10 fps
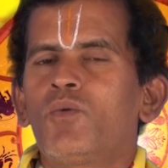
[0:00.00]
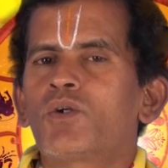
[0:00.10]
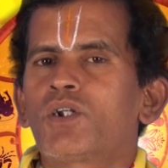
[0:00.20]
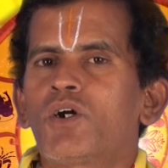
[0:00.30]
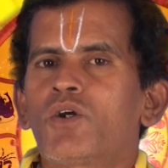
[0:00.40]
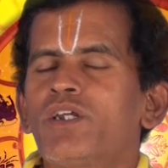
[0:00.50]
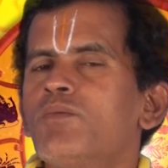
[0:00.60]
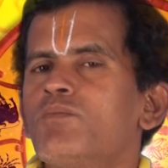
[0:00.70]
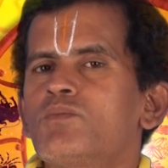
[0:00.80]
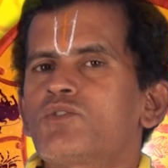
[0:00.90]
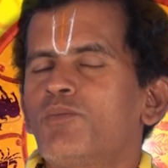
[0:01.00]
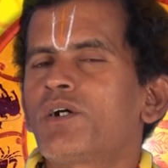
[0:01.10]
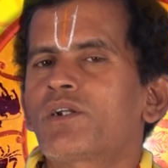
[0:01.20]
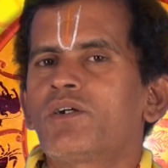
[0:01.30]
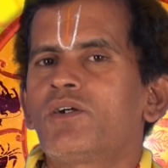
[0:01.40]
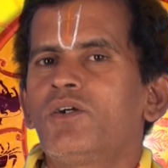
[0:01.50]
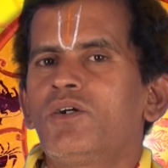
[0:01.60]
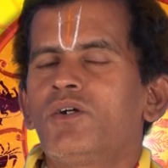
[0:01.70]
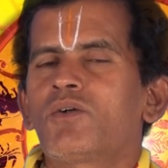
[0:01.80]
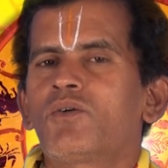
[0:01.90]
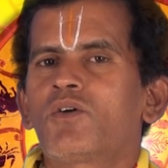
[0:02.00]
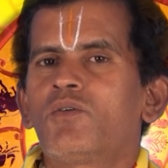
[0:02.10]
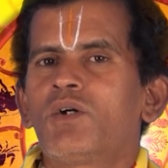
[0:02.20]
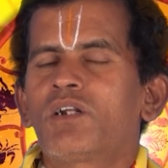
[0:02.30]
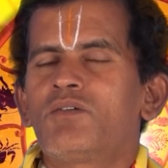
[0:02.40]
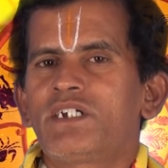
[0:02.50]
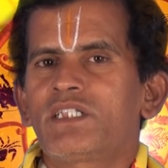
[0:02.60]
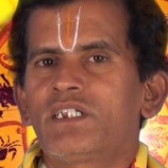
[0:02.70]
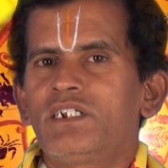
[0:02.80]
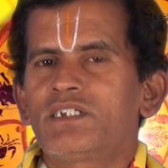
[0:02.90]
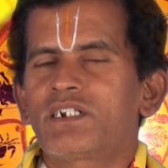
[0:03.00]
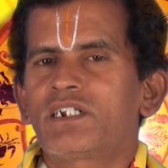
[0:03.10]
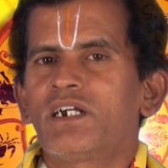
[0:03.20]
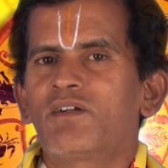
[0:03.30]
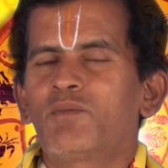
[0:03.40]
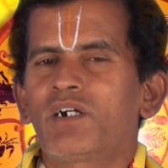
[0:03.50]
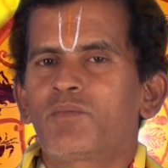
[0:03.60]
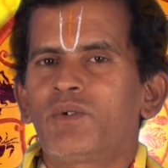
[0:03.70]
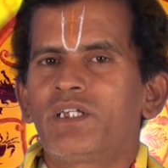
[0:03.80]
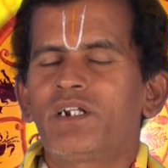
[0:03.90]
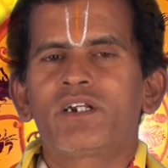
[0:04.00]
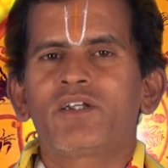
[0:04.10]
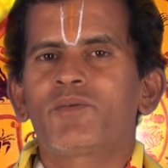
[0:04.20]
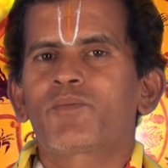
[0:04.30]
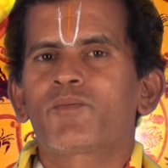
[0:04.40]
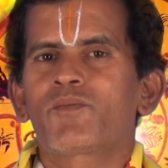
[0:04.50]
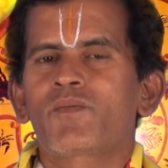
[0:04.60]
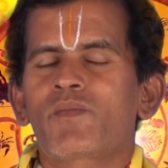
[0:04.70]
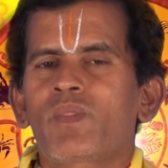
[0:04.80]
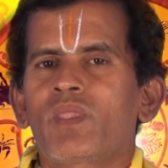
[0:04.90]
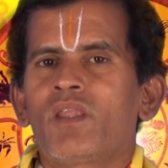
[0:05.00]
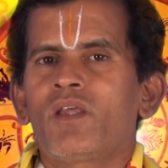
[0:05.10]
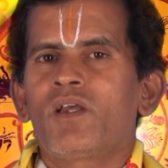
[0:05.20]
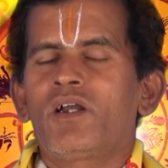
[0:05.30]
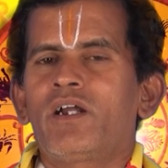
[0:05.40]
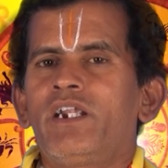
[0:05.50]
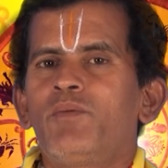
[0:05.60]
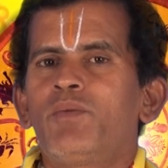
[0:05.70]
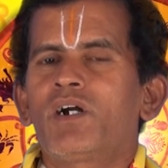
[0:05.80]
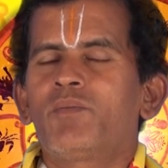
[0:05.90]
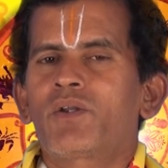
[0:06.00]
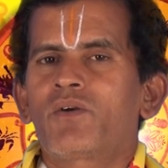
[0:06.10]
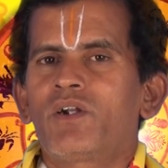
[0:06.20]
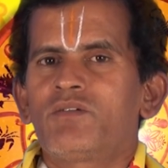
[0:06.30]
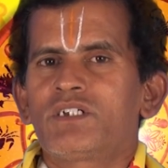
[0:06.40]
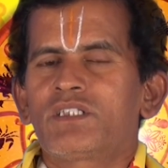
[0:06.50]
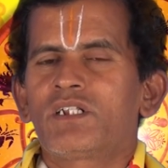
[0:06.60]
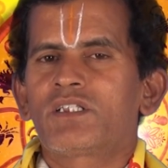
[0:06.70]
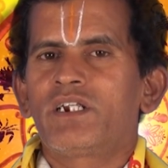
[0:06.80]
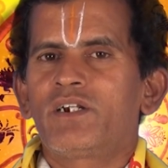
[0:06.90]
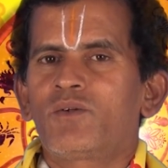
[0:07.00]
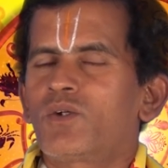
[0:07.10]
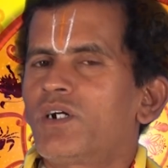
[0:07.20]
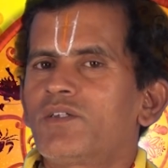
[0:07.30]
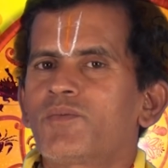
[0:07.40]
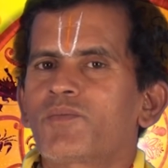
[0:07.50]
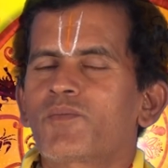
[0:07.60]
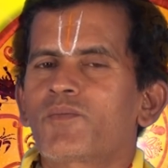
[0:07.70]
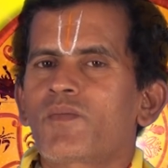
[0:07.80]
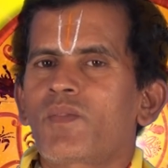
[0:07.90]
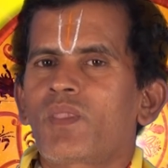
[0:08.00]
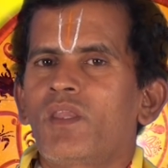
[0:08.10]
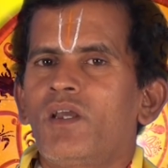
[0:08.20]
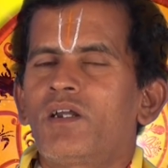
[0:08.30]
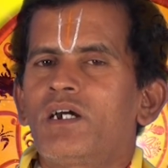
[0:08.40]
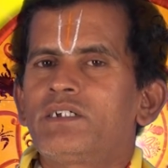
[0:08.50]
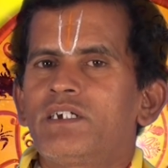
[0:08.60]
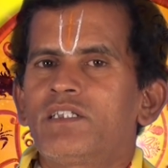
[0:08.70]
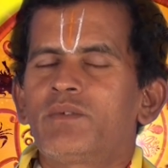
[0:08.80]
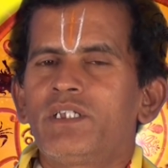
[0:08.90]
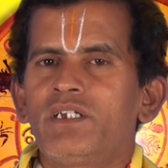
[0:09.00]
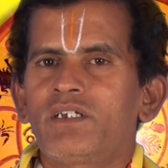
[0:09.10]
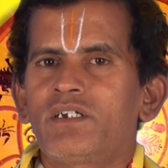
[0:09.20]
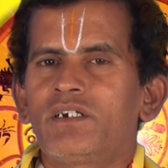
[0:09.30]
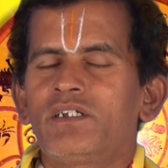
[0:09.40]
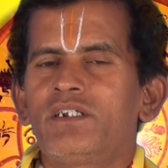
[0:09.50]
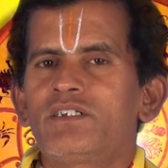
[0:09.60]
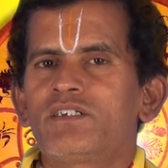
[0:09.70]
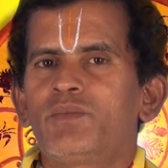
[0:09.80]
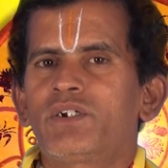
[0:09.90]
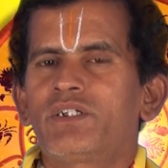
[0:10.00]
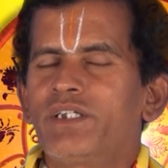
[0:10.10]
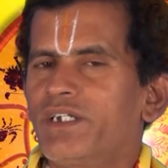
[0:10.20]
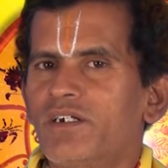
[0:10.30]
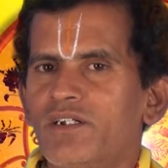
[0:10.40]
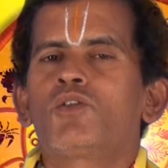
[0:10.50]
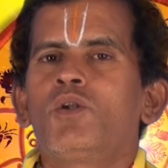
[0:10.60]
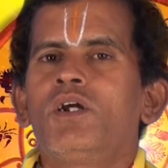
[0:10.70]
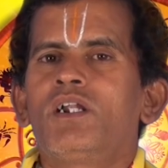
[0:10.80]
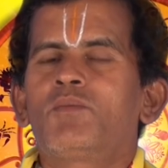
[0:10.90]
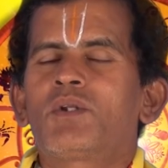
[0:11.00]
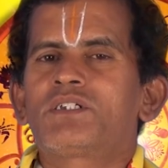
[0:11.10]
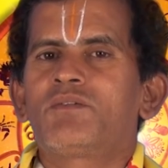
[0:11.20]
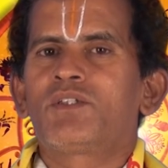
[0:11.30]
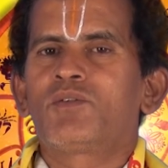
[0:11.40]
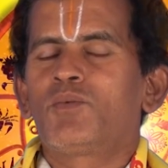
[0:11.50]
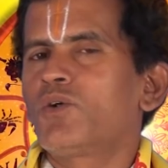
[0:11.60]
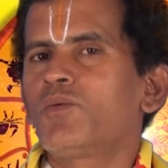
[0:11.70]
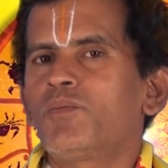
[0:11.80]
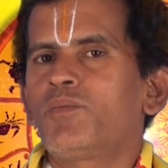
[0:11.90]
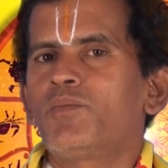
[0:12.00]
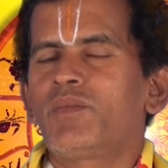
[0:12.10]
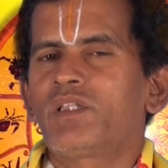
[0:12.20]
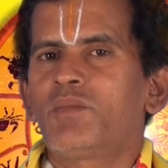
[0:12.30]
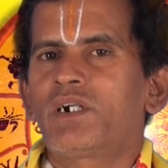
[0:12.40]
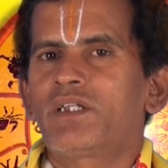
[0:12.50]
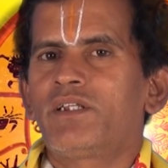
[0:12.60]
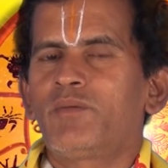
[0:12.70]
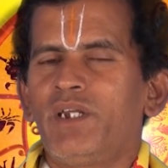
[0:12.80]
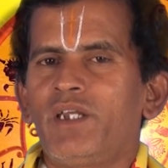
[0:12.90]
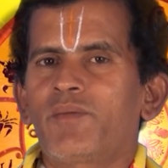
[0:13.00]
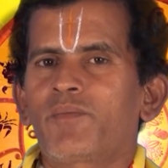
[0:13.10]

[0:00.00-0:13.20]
உடல் ஆரோக்கியம் சுமார் பொருட்கள் வாங்கல் விஷயத்தில் சற்று கவனமாக இருப்பதே நன்று கண்டிப்பாக பிறருடைய விஷயத்தில் தலையிடக்கூடாது ராசியாதிபதி நீச்சம் பெற்றிருக்கிறார் தொழிலாளர் பிரச்சனை வந்து போகும் மிதமான தினமே